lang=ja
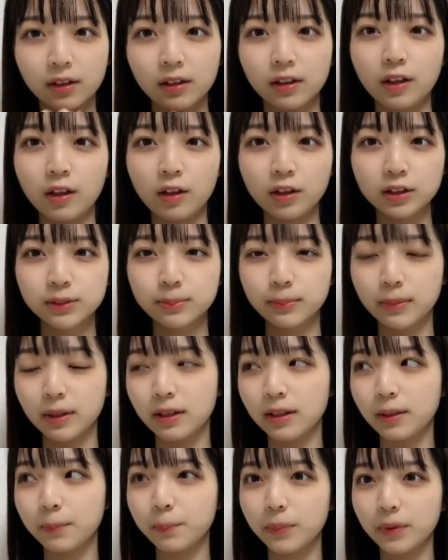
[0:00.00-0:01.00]
広島は
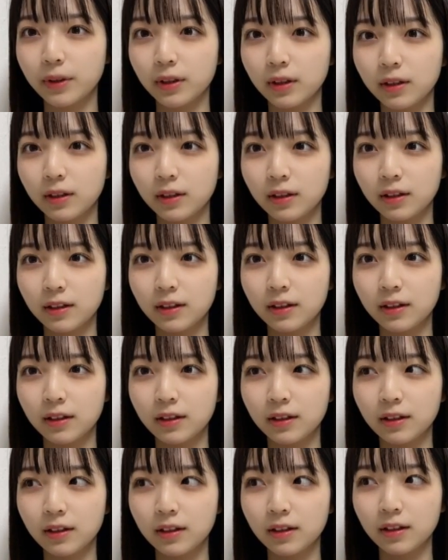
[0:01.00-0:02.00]
やっぱ
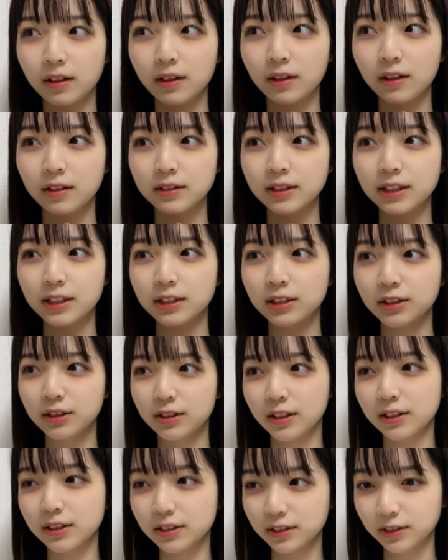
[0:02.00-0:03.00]
千秋
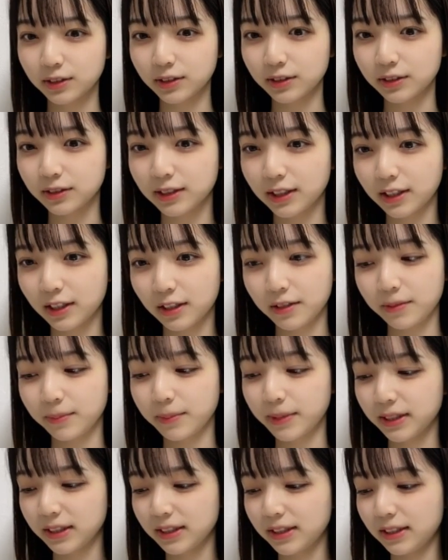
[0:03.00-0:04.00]
楽というだけでも
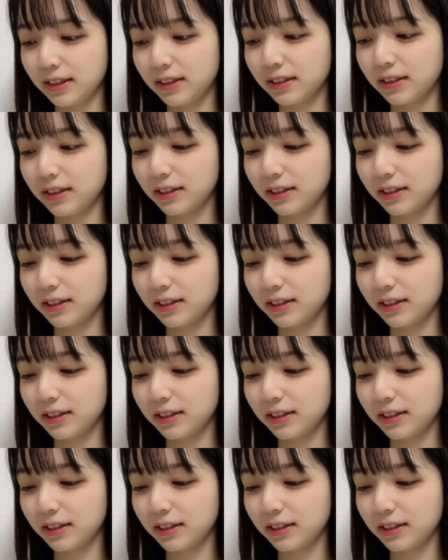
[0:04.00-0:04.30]
あって